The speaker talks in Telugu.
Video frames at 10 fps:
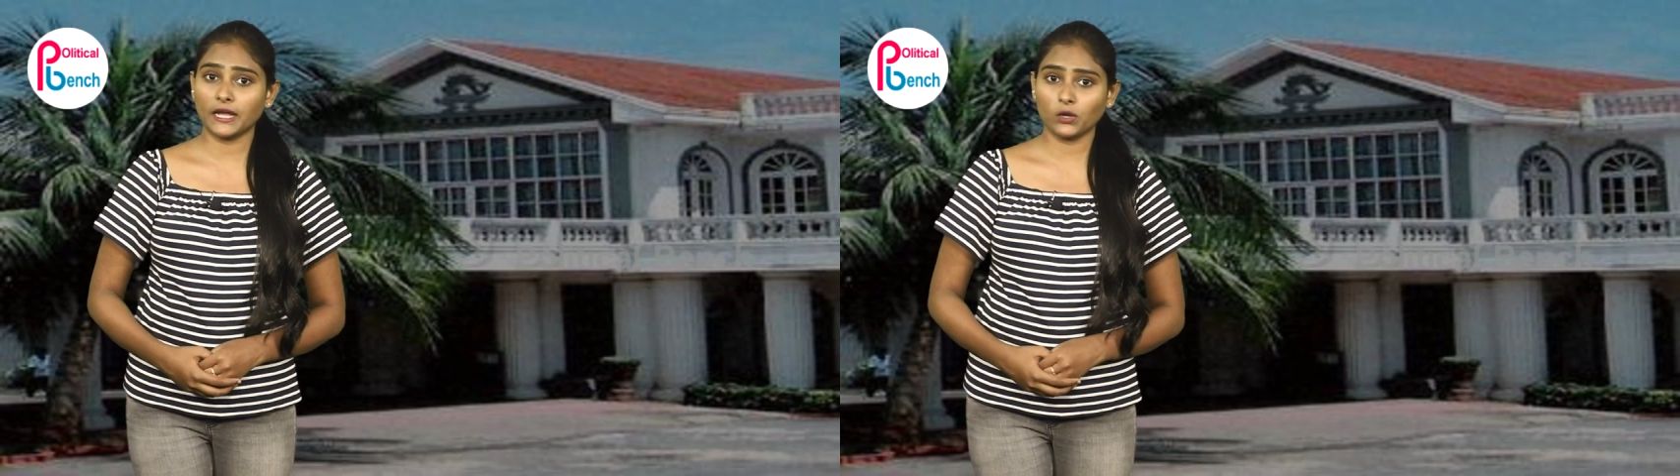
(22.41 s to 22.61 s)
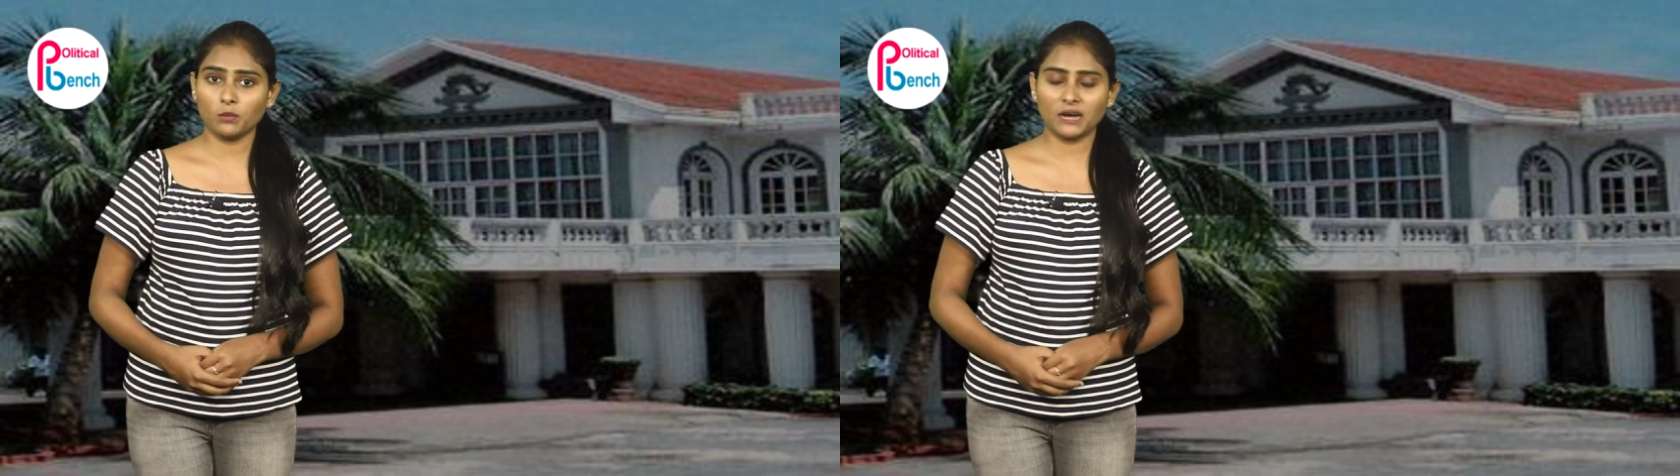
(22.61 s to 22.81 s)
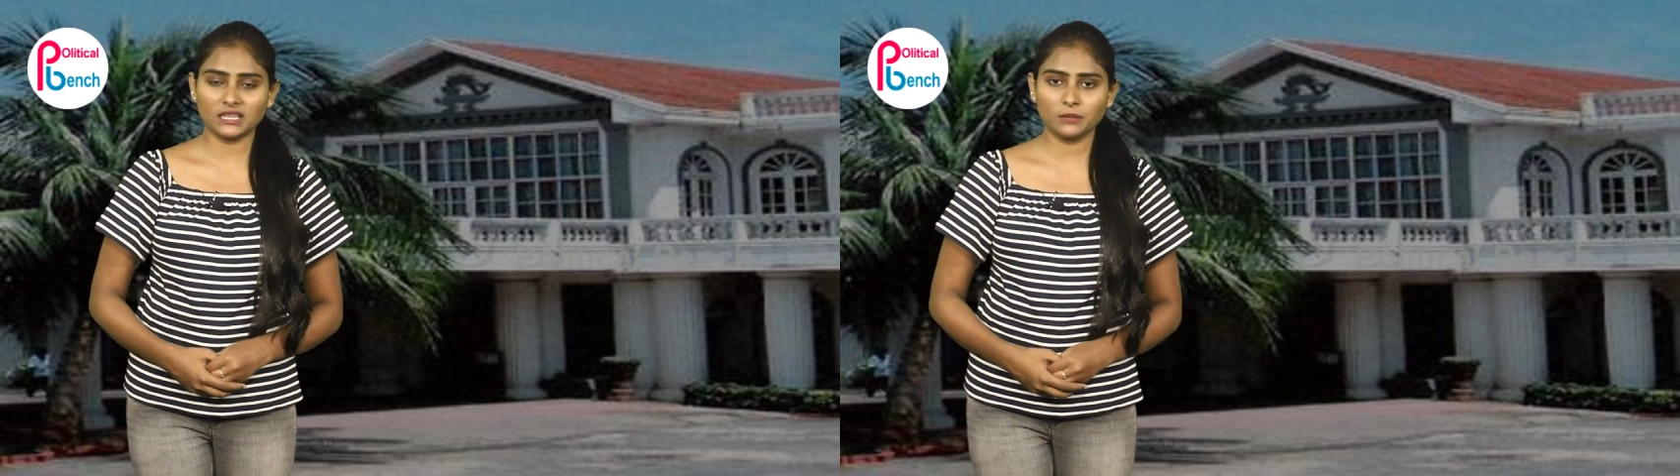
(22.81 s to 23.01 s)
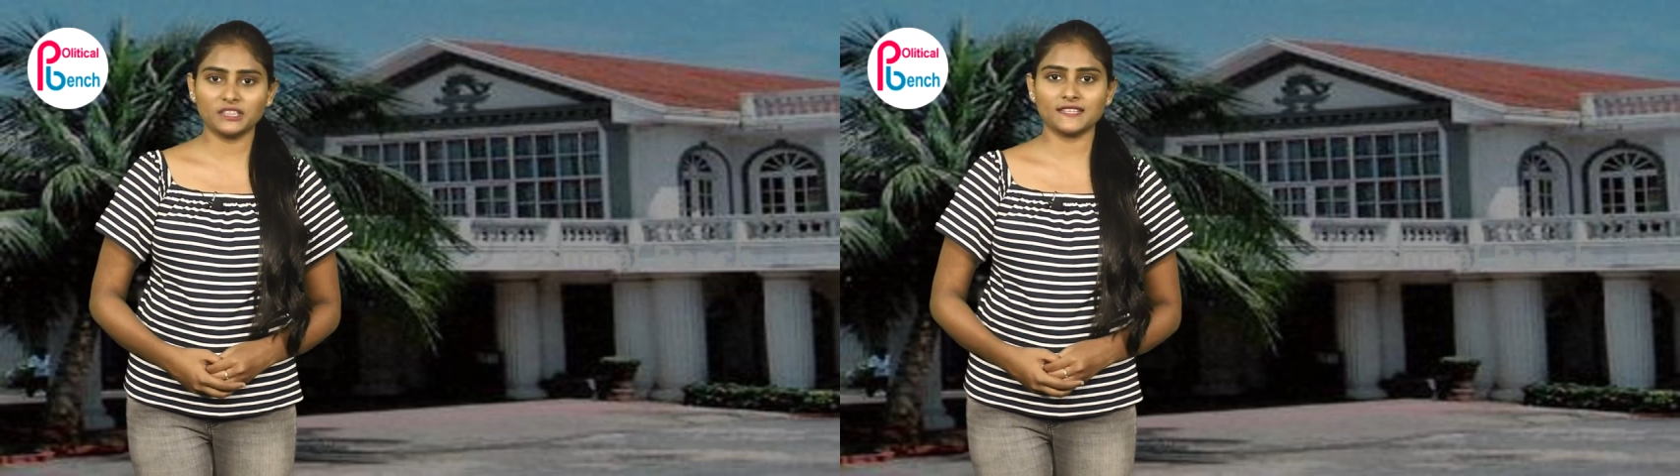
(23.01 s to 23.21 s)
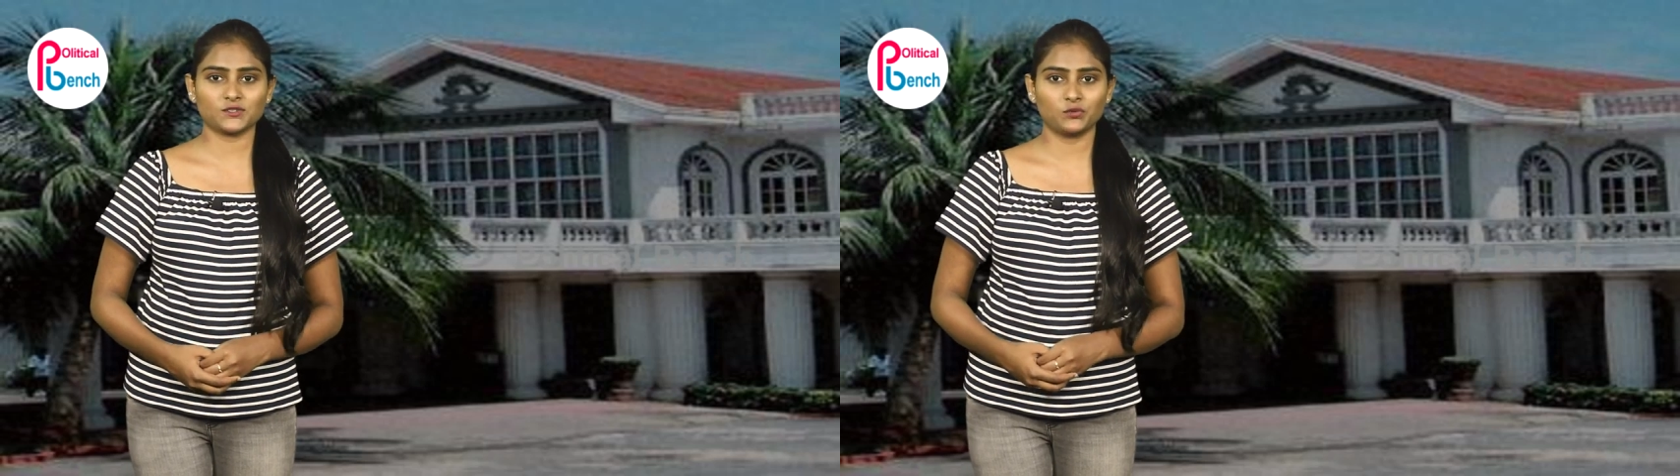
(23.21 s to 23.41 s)
నాయకులు
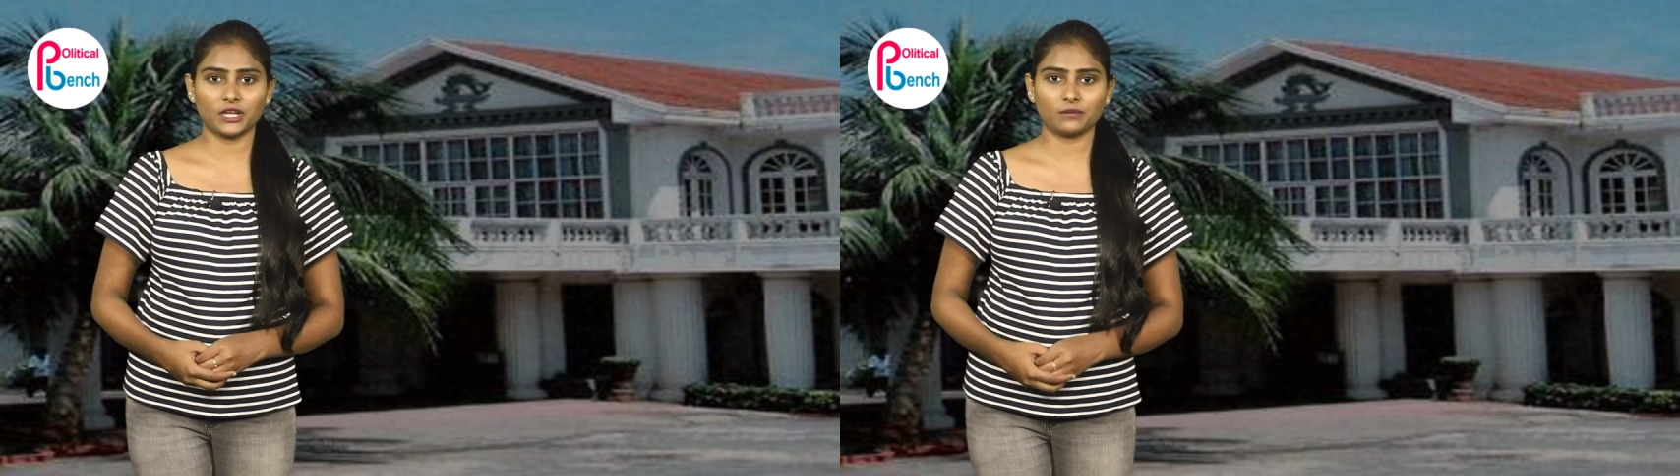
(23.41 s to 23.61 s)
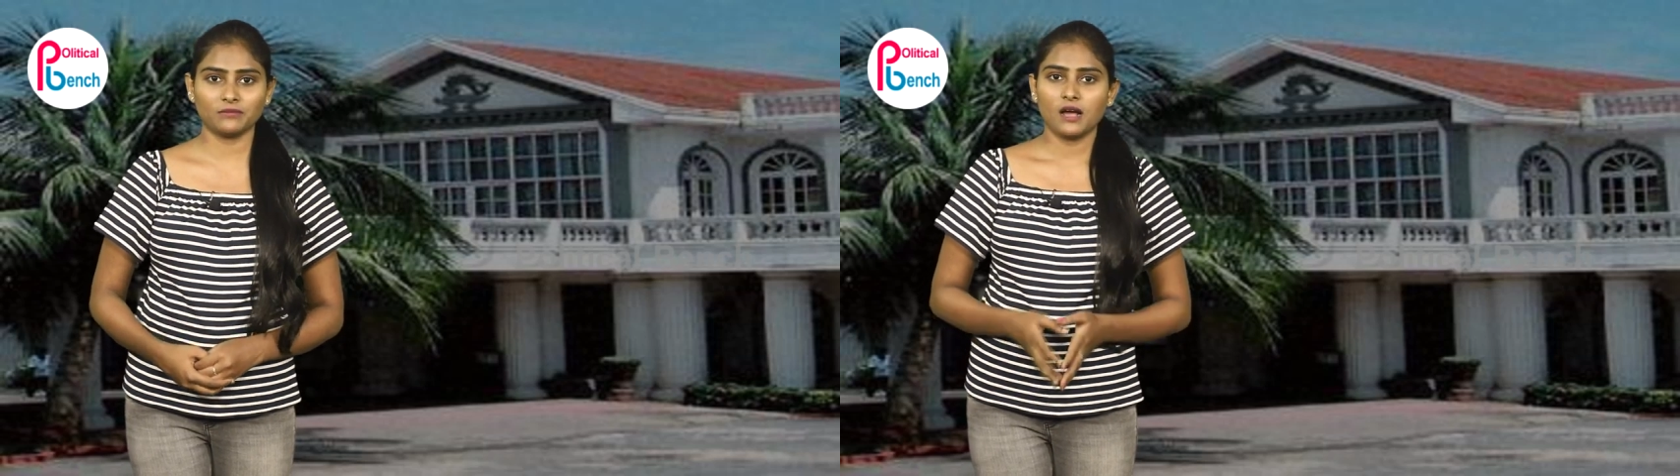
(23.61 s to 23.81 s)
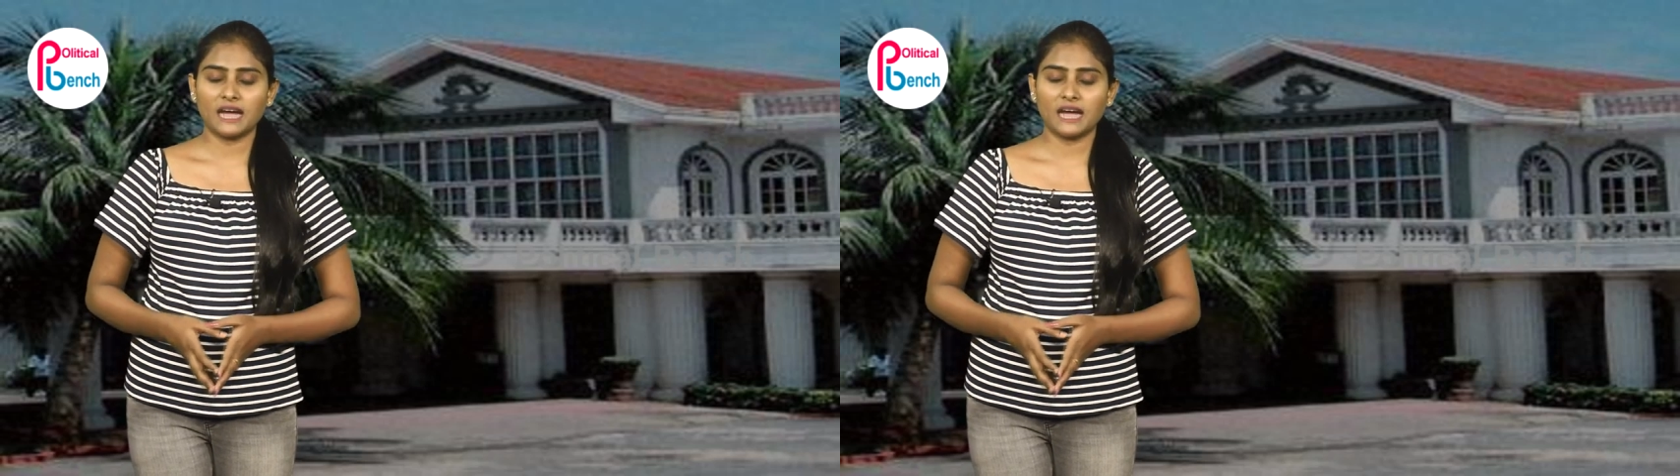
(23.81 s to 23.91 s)
మాత్రమే తీసుకుంటారు